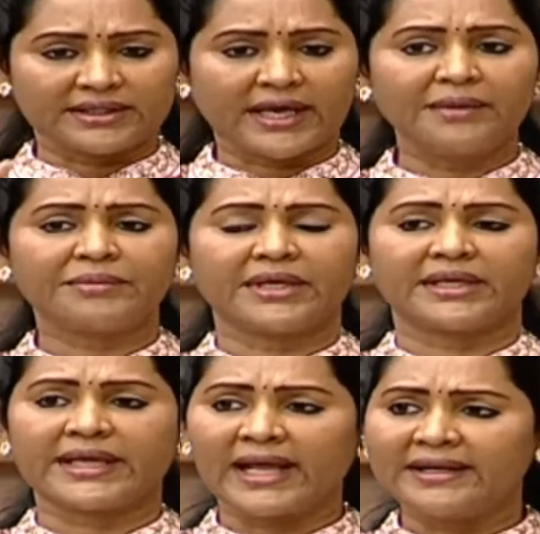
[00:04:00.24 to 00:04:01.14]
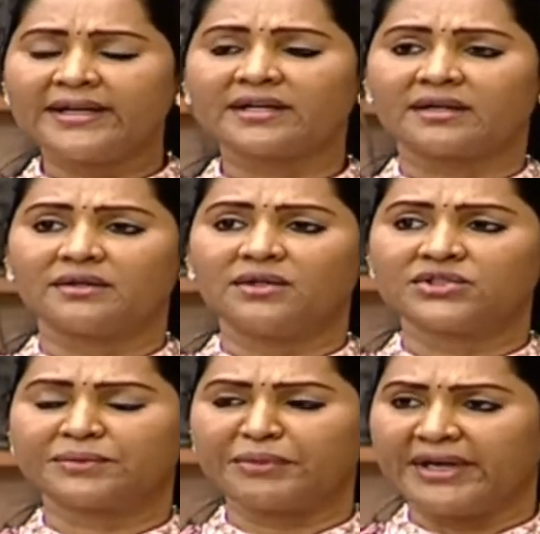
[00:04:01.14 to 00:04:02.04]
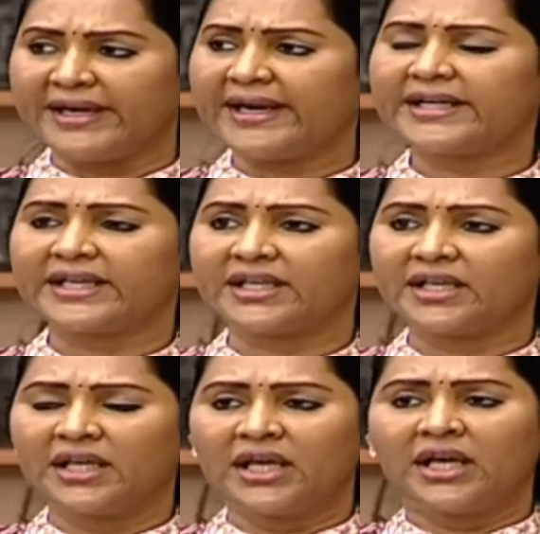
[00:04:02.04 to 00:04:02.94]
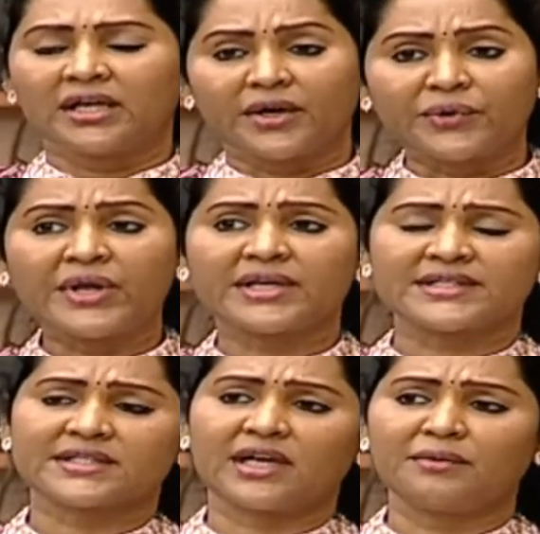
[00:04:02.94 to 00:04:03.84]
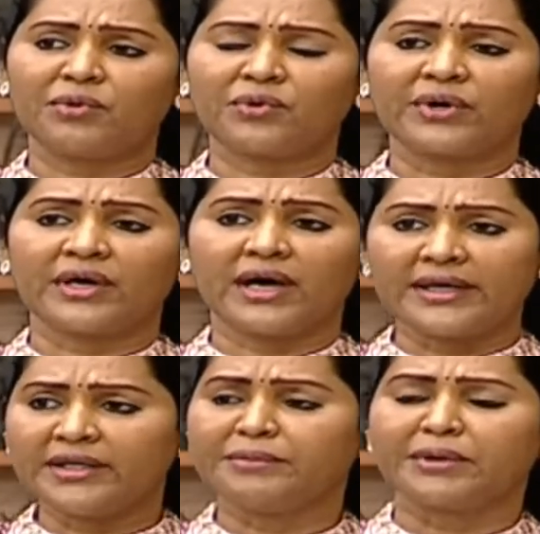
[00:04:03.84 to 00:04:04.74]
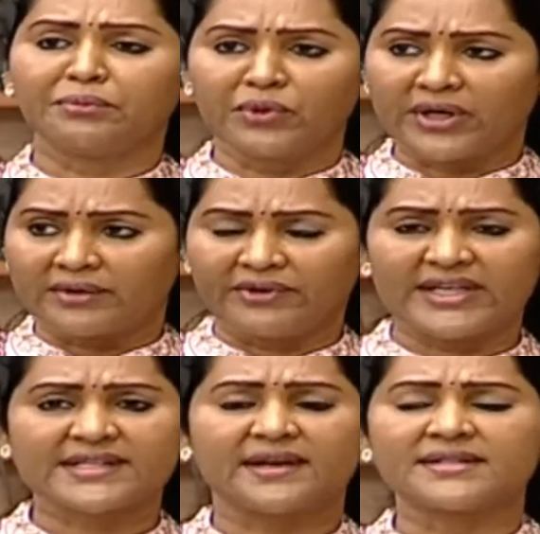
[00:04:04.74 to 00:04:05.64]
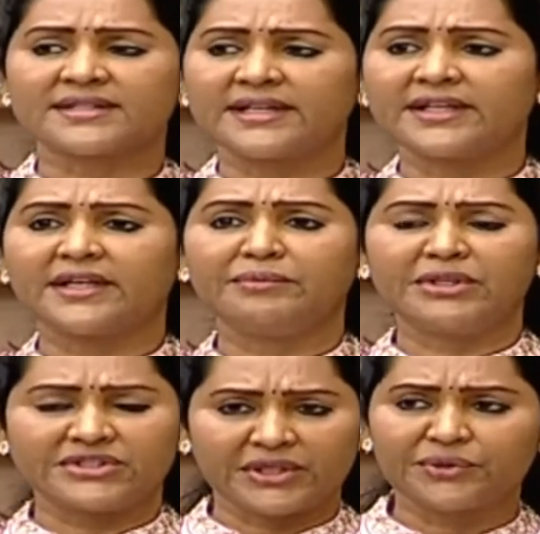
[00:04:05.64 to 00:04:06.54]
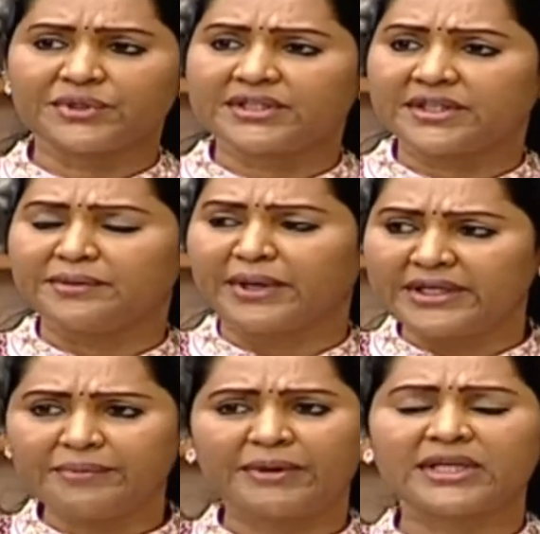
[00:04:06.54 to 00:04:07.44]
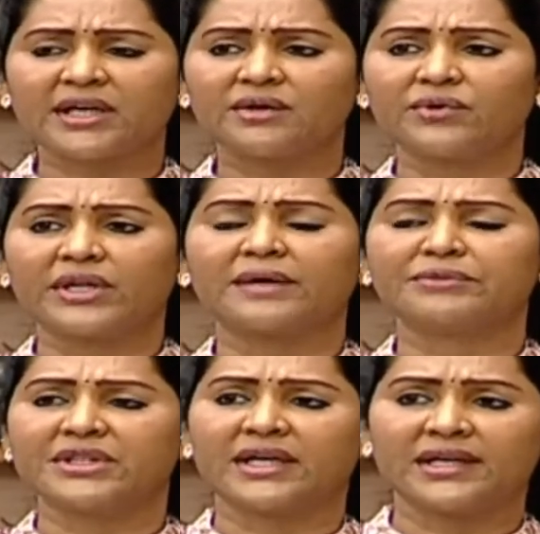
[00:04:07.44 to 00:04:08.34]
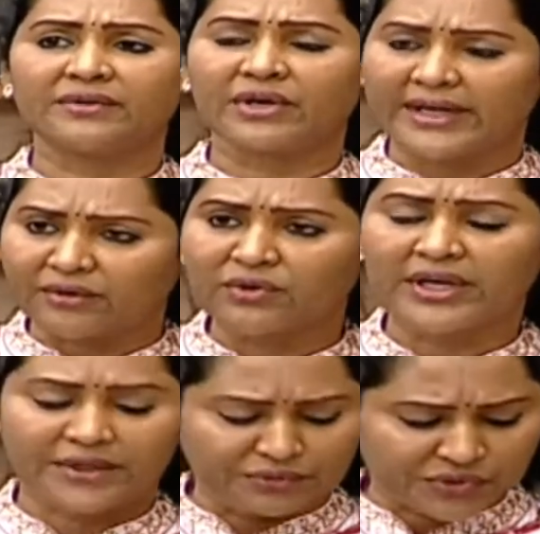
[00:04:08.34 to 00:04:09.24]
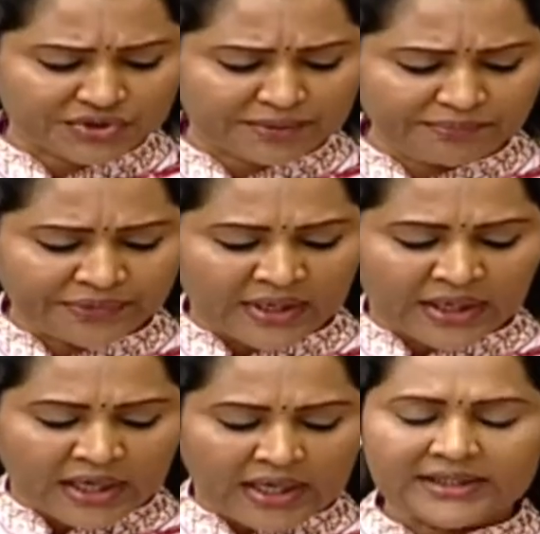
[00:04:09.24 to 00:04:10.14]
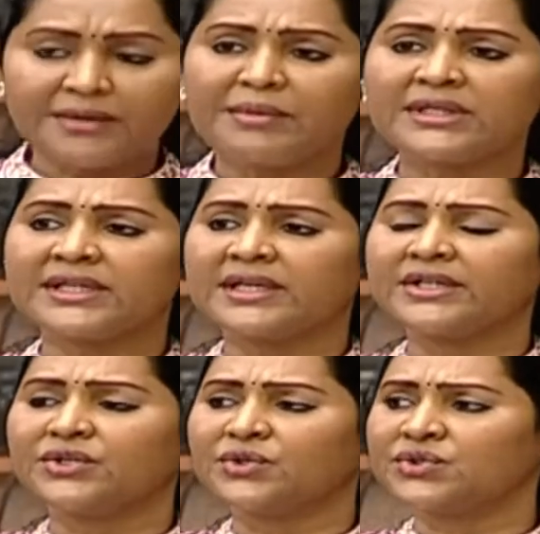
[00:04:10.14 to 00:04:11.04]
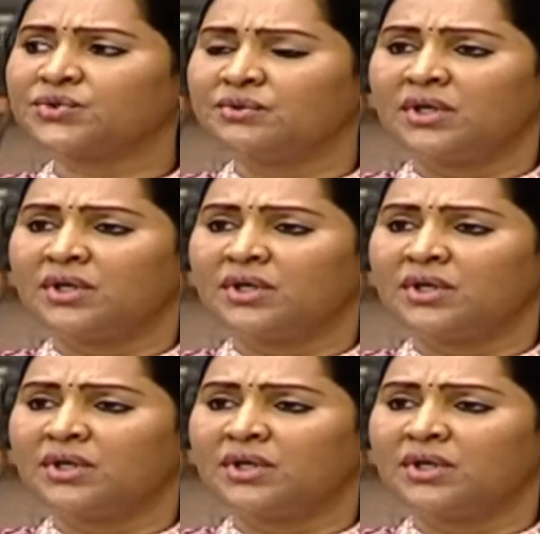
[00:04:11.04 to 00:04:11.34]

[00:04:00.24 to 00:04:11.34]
టైంకి క్యాలెండర్లో చెప్పిన డేట్కి కరోనా కష్టకాలంలో కూడా అన్నీ మనం మొన్న వయసు ఆసరా అయితేనేమి చేయూత అయితేనేమి అన్ని పథకాలు కూడా లబ్ధిదారులకి వాళ్ళ అకౌంట్లు వేయటం చూసాం అదే మాదిరిగా ఈరోజు